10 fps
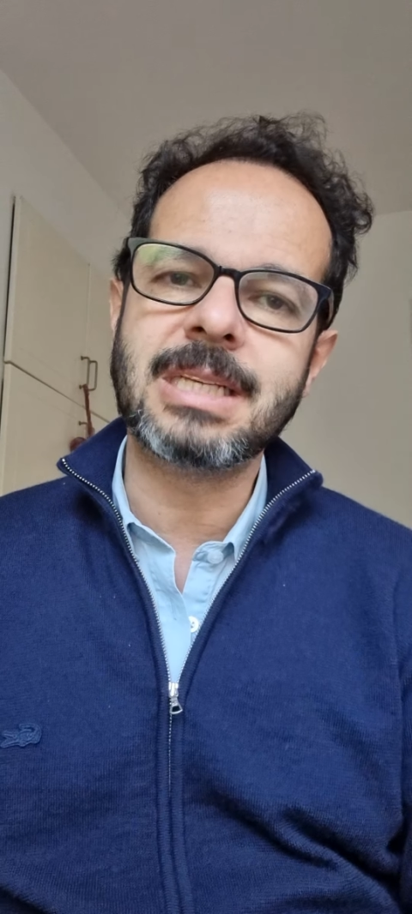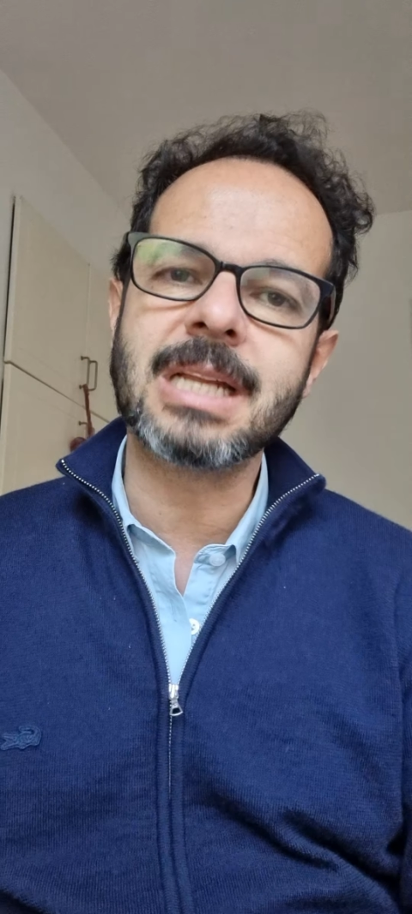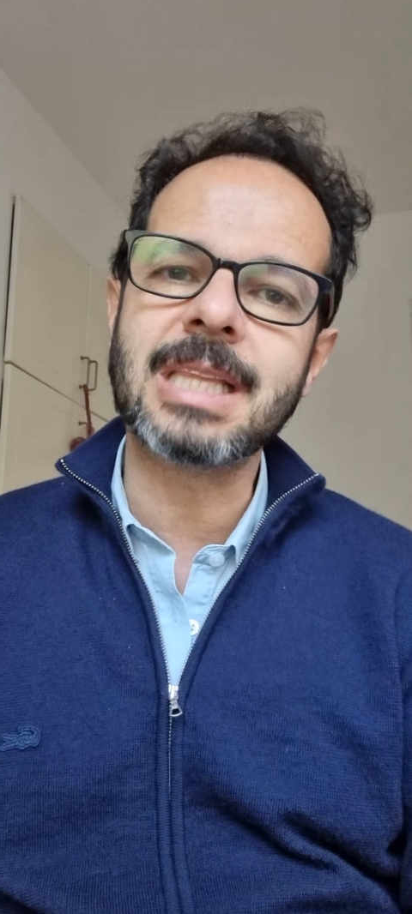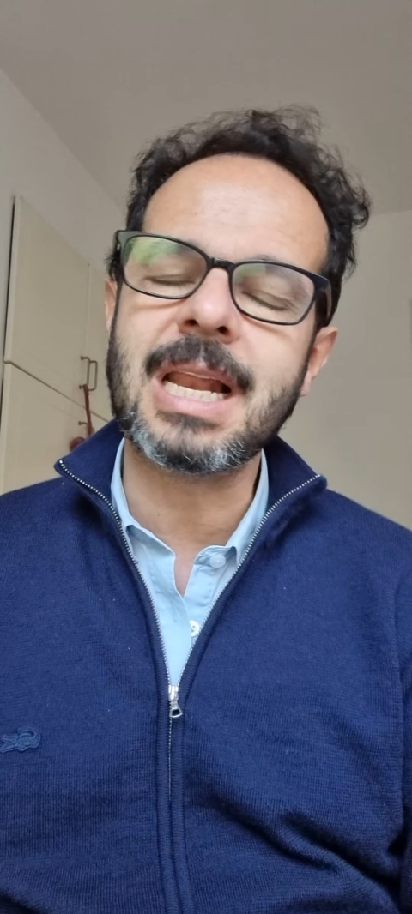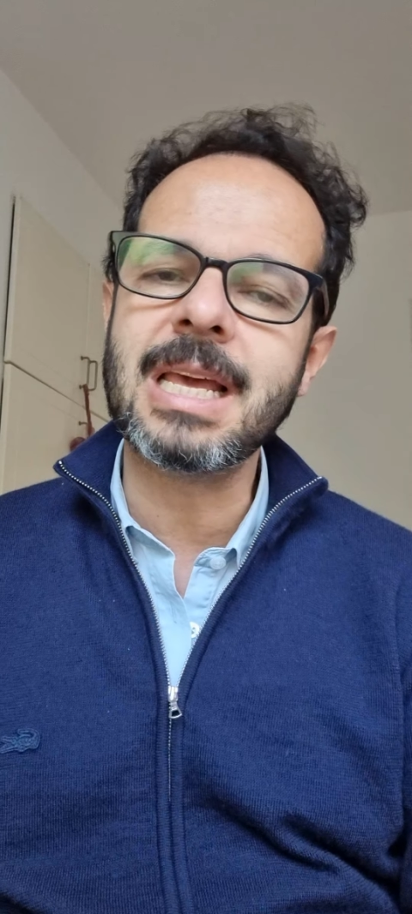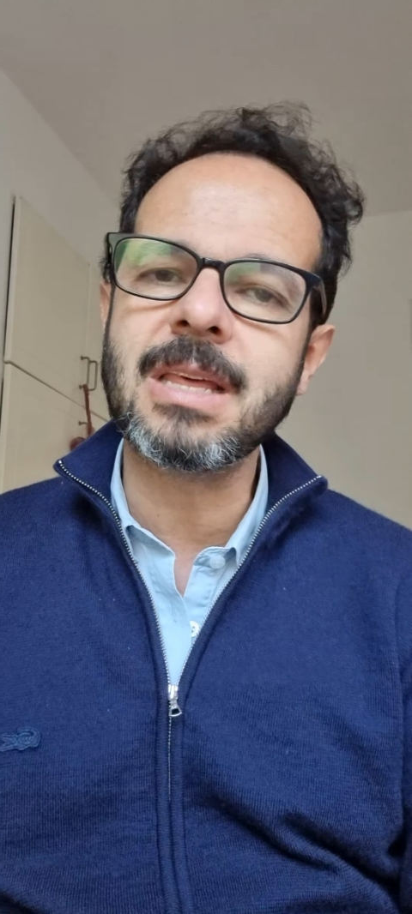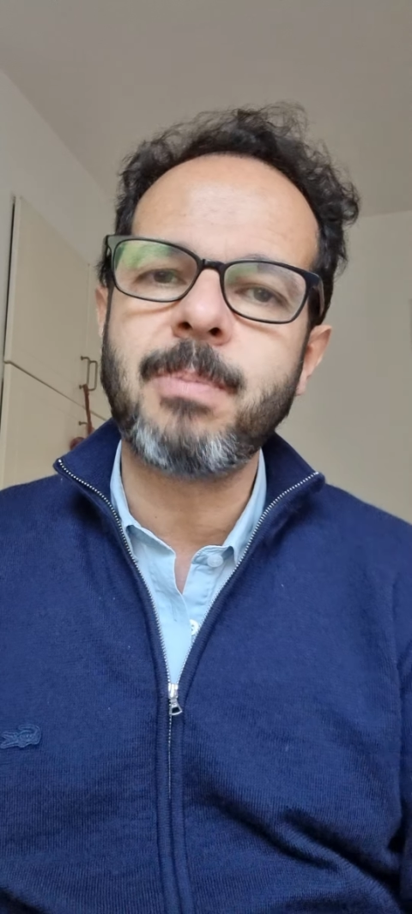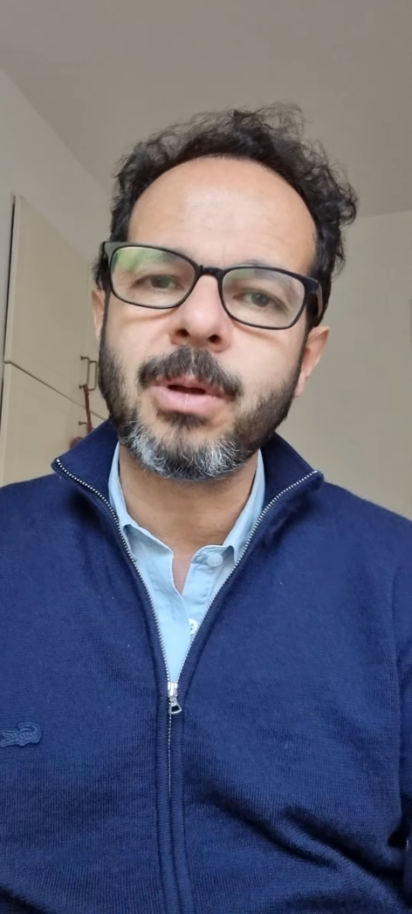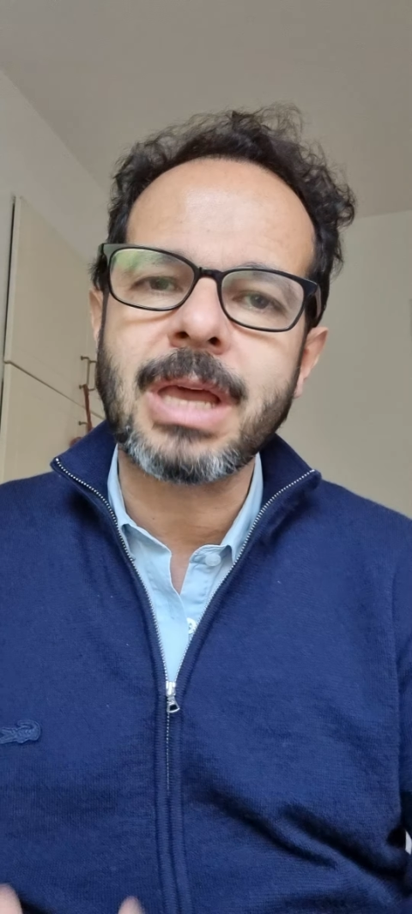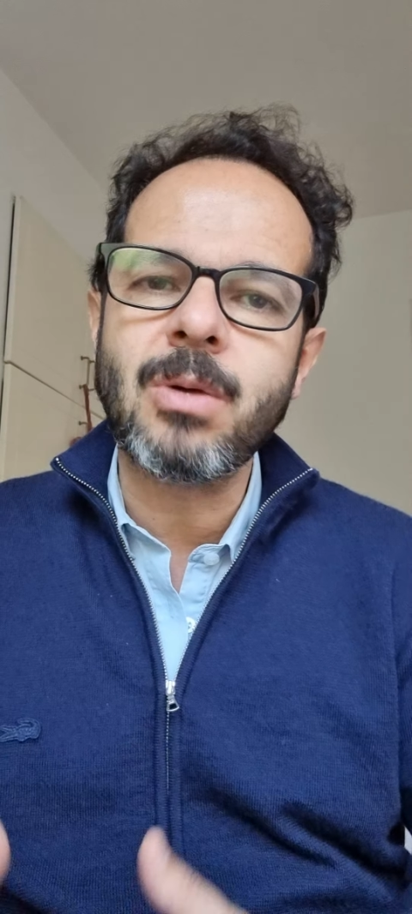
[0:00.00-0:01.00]
ciertas leyes
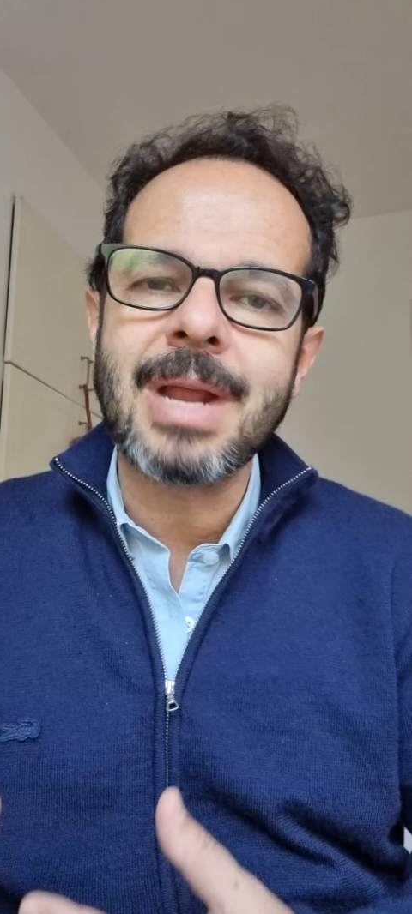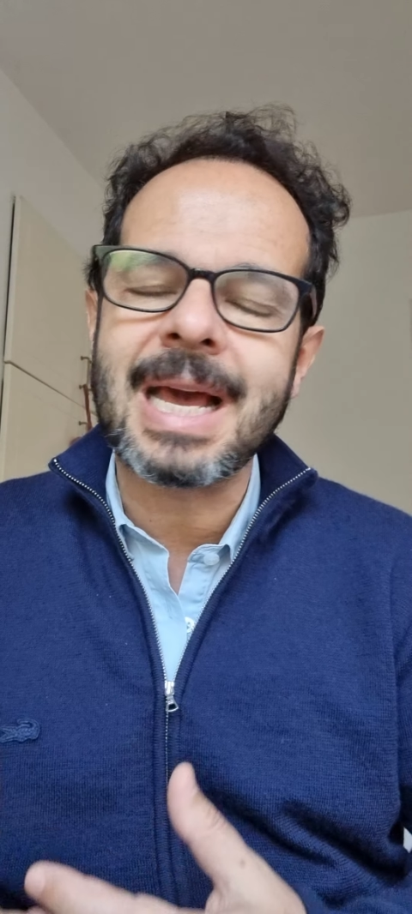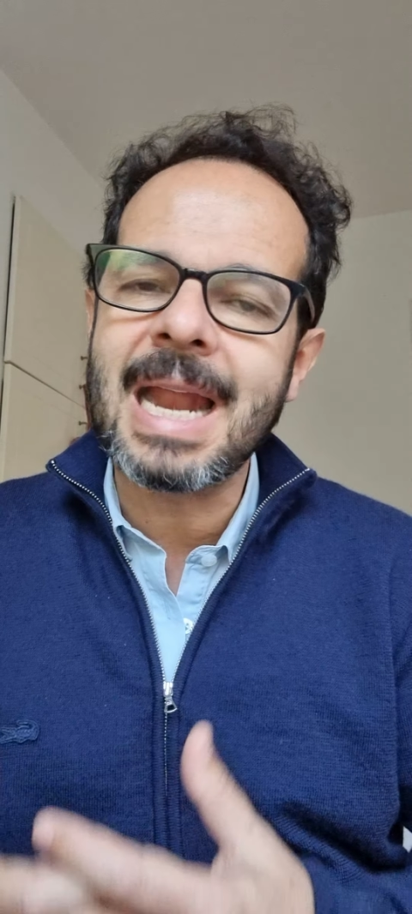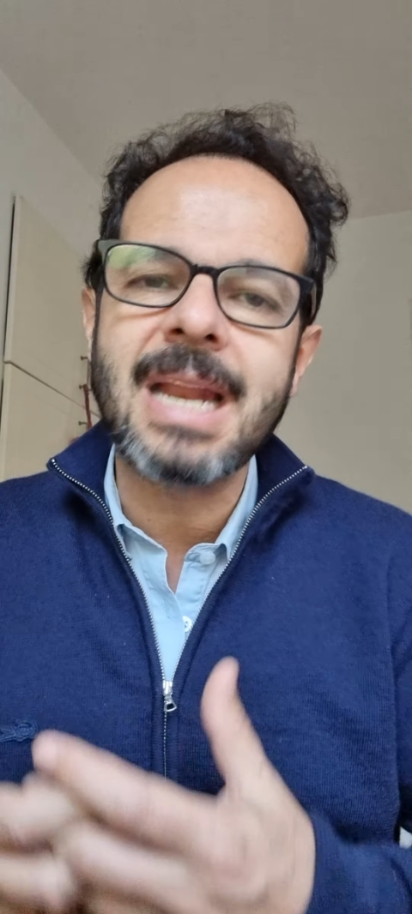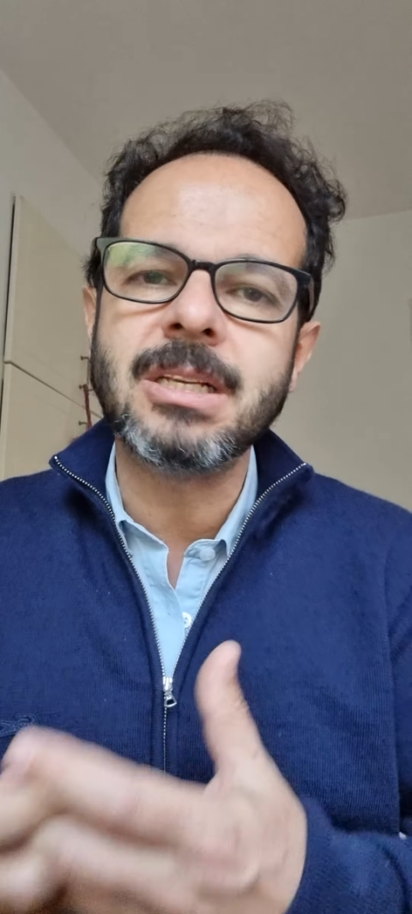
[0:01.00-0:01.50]
porque hay una gran